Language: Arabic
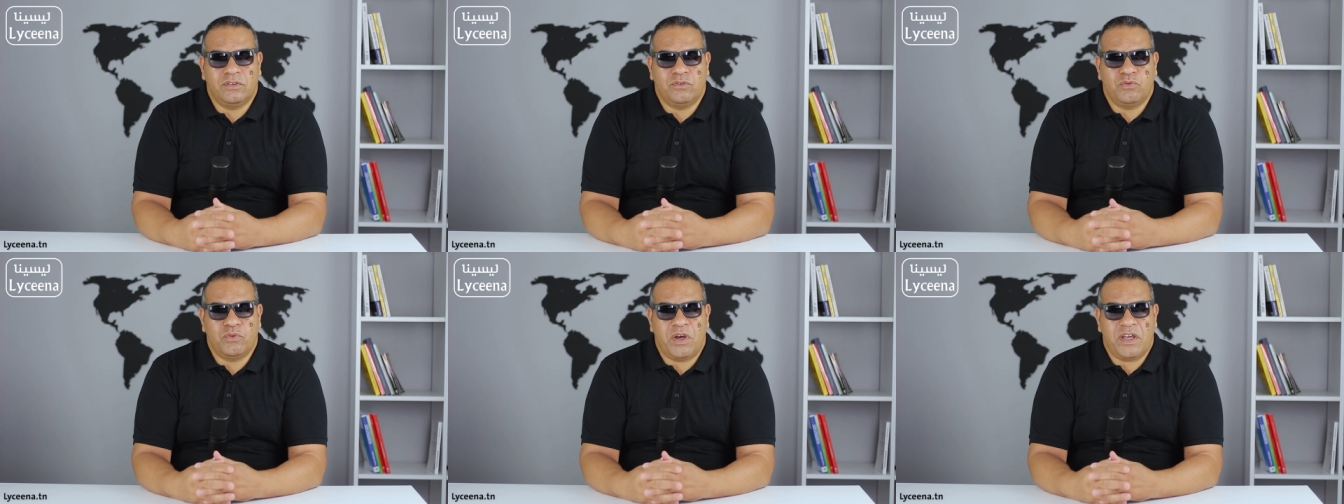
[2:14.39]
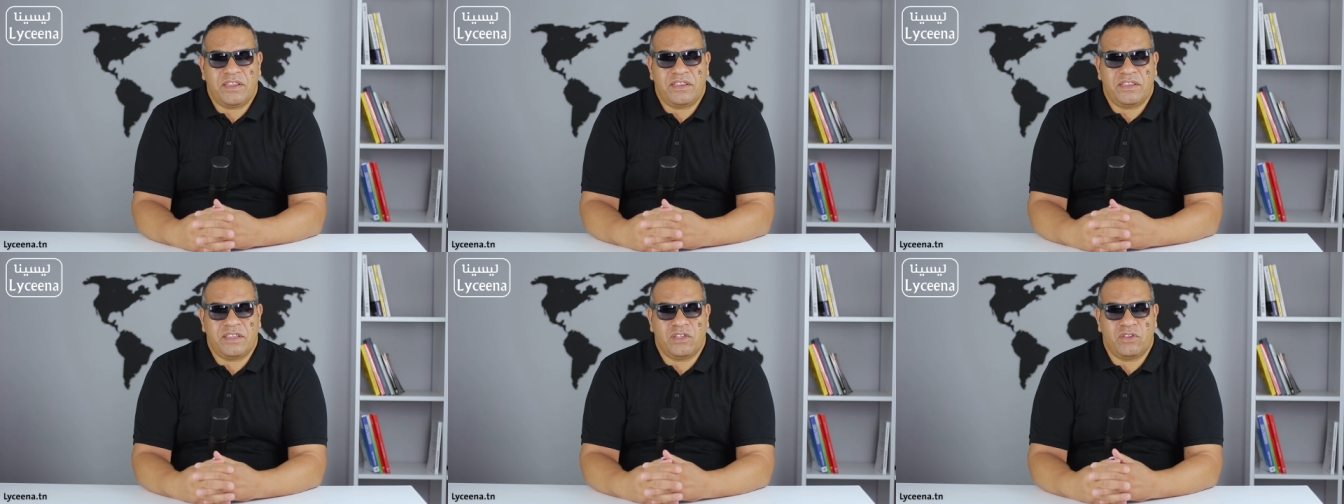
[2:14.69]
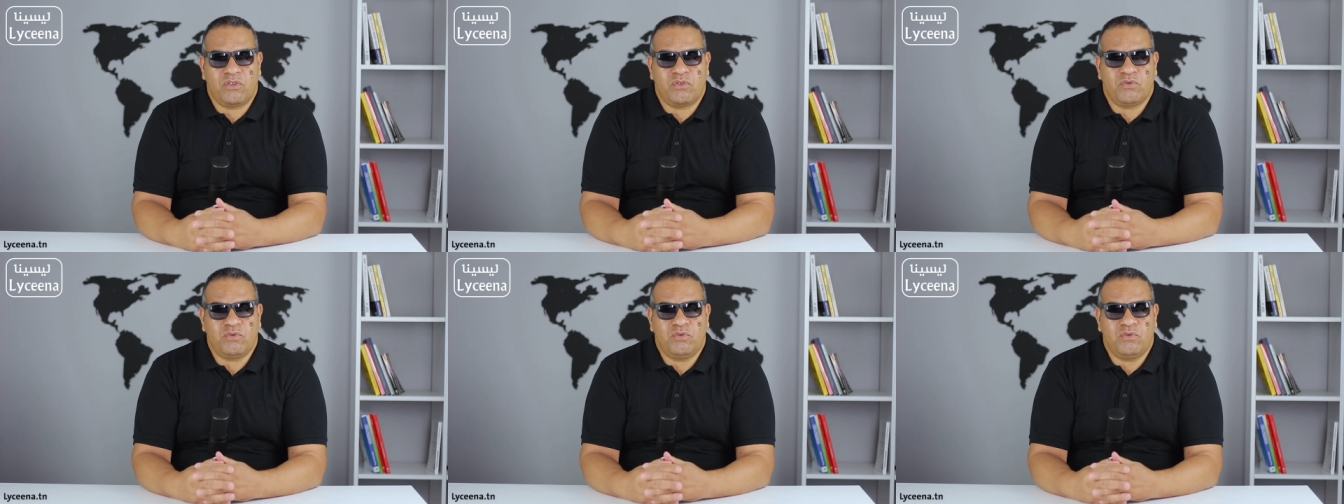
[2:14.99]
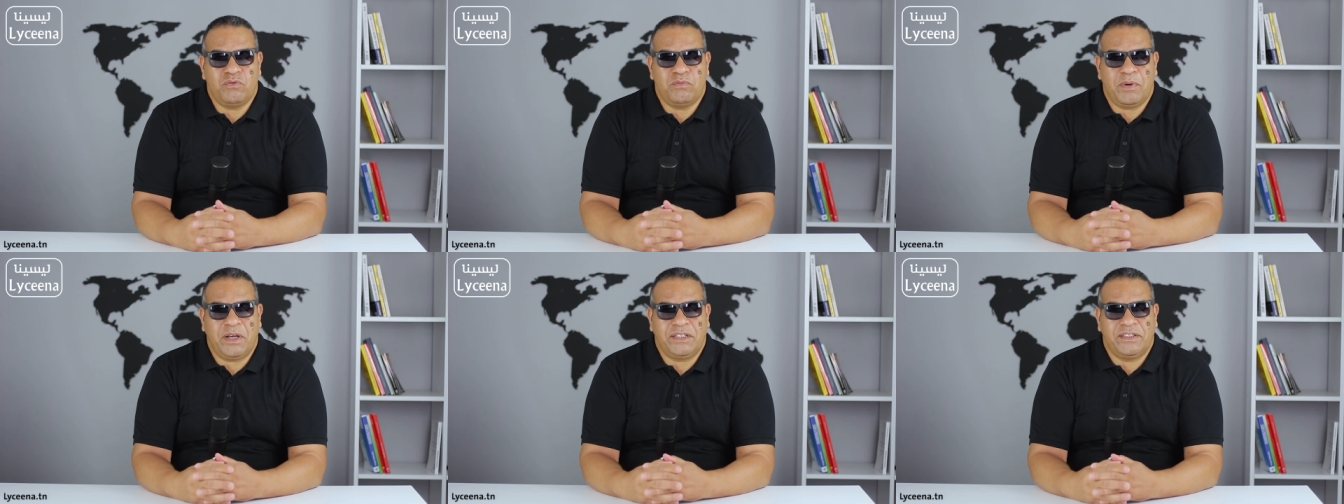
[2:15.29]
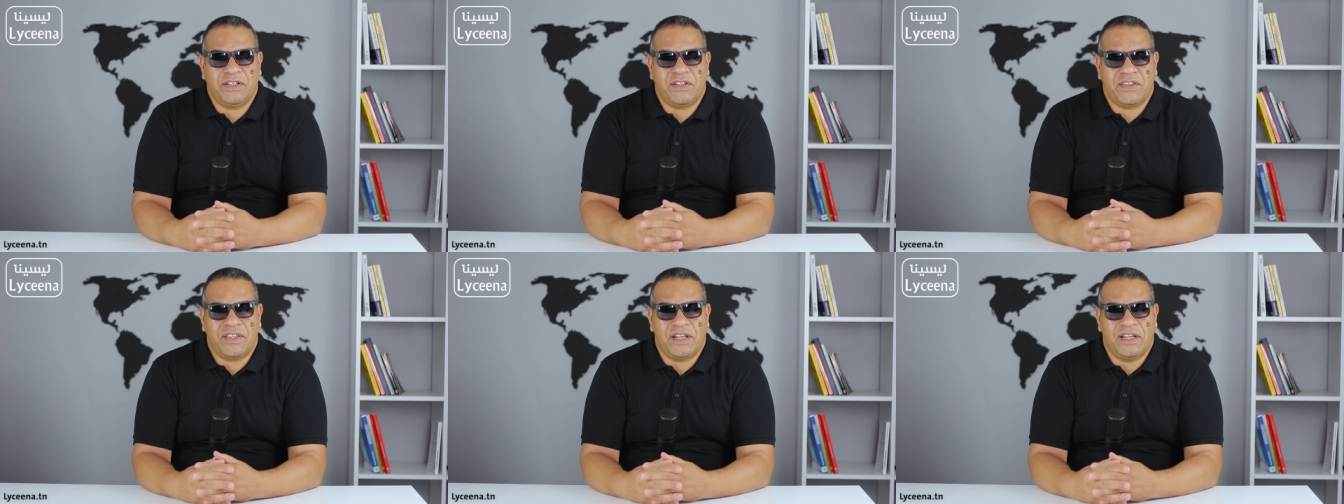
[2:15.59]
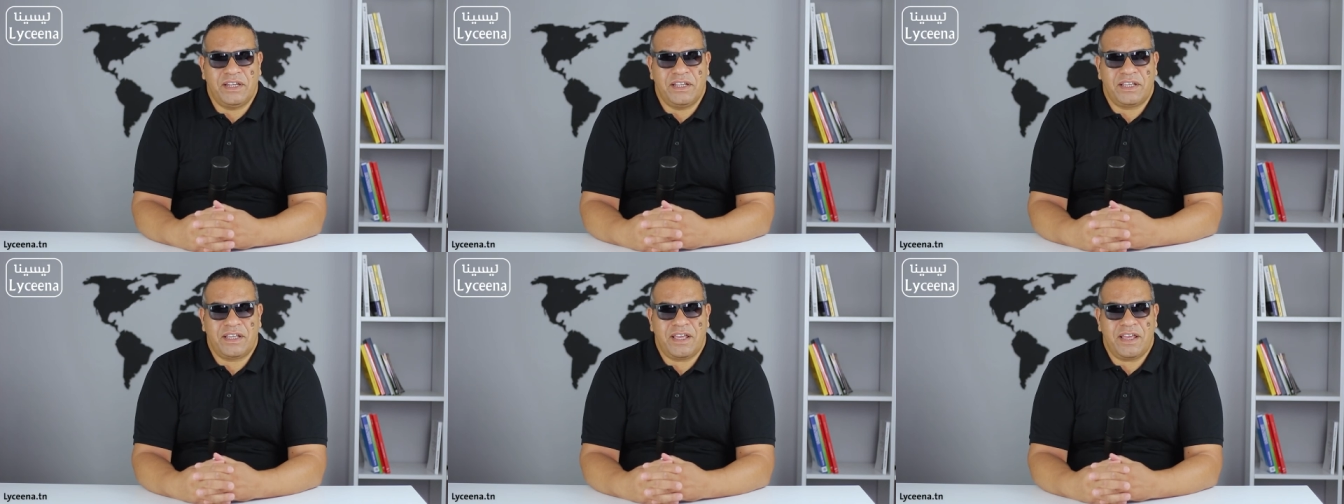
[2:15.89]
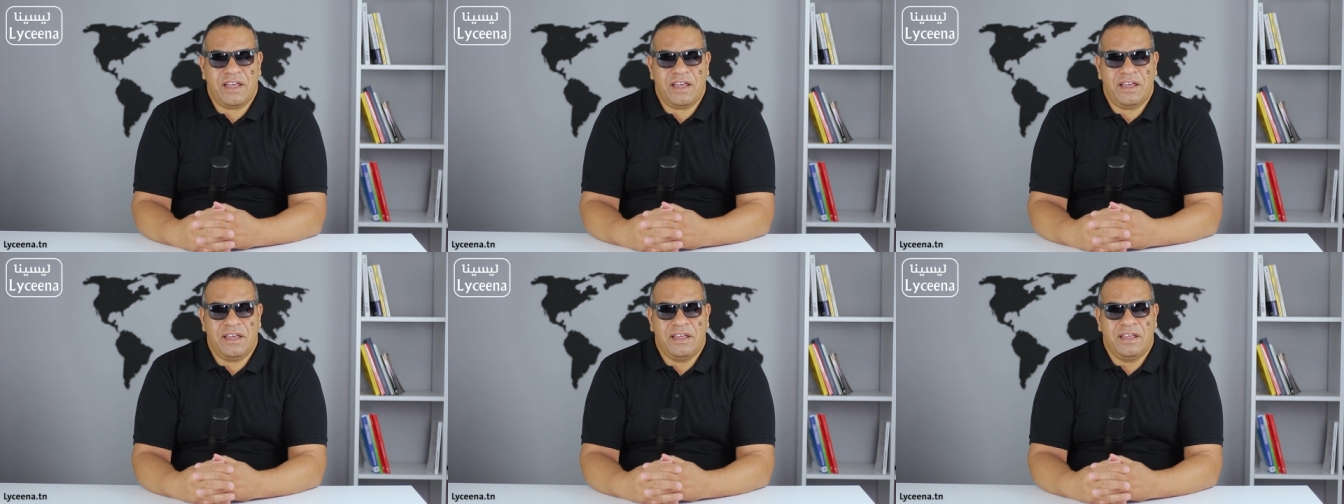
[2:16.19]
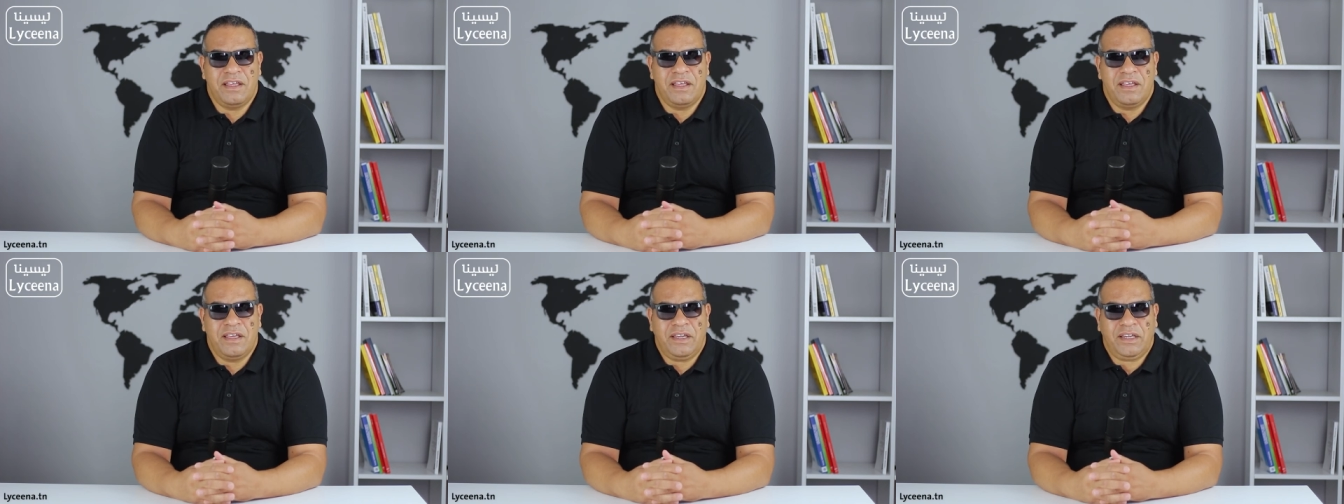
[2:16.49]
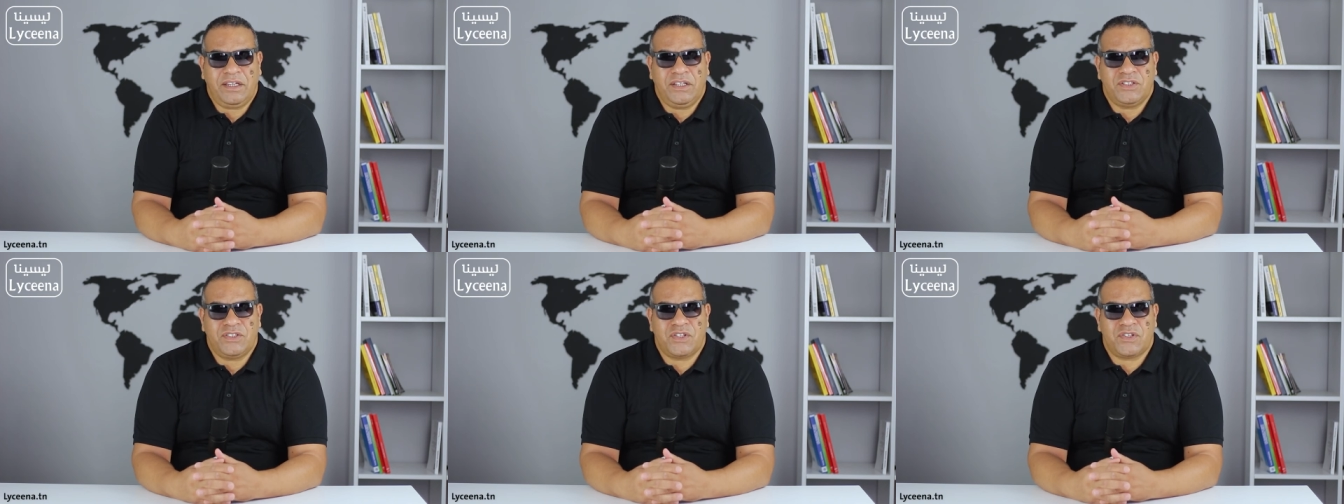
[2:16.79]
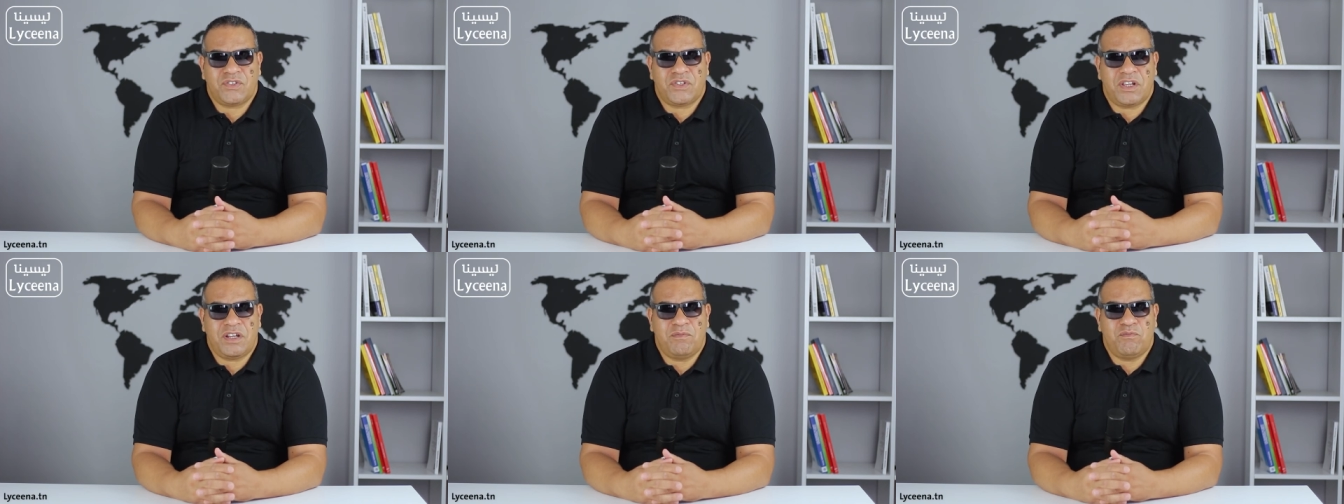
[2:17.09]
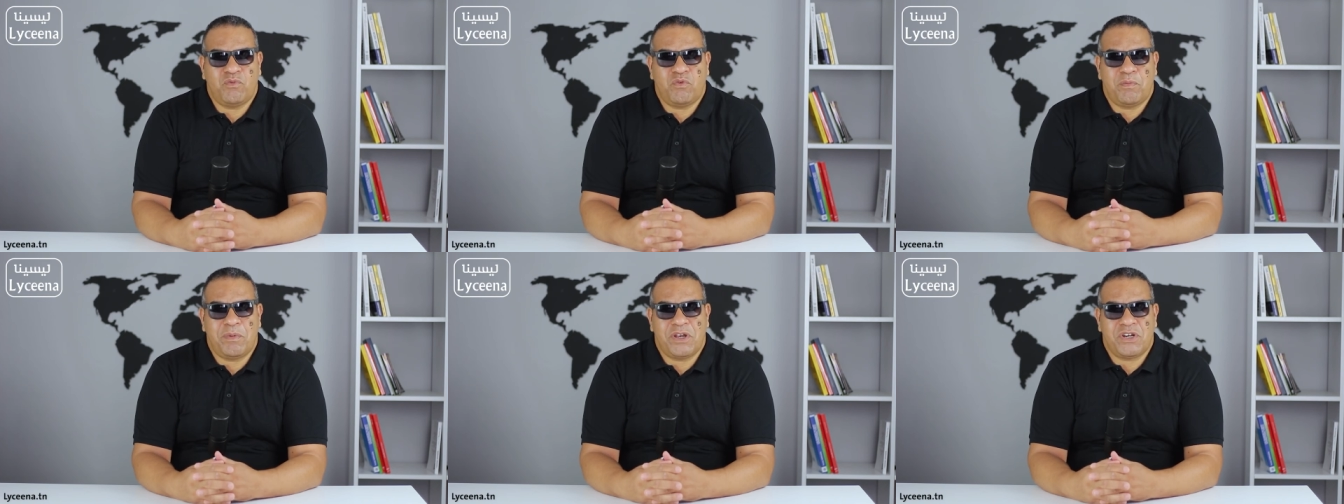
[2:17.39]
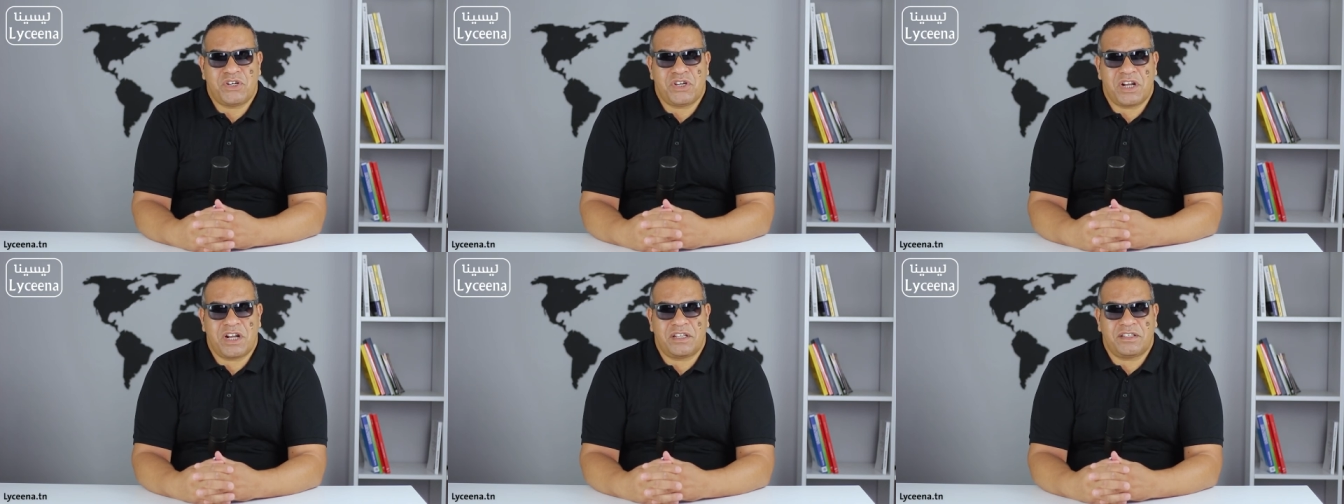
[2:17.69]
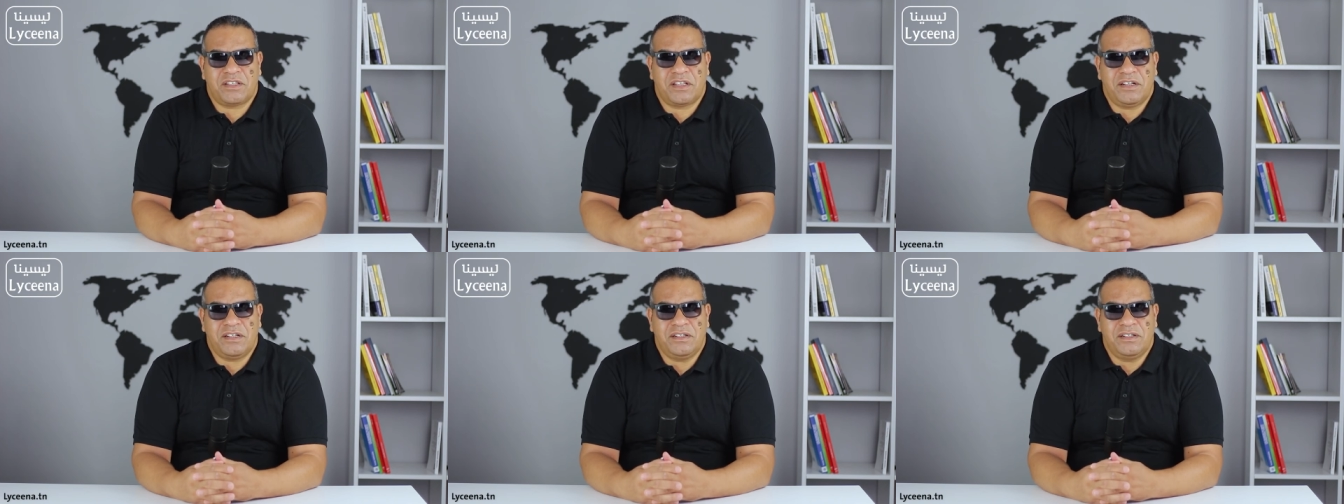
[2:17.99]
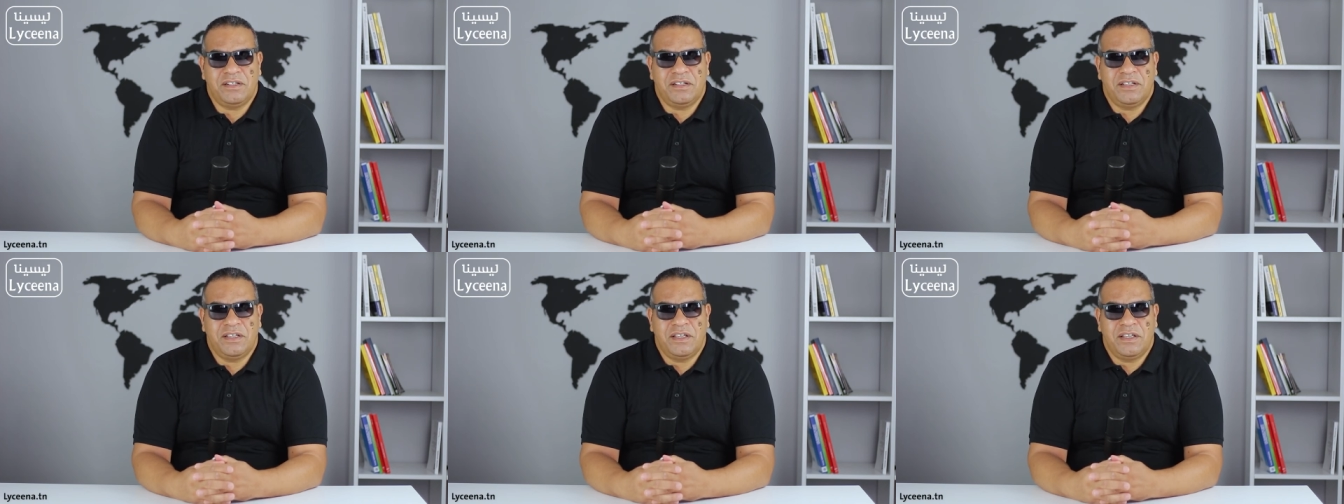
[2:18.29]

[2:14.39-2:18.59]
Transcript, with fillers: نؤسس بعد ذلك حصصا مباشرة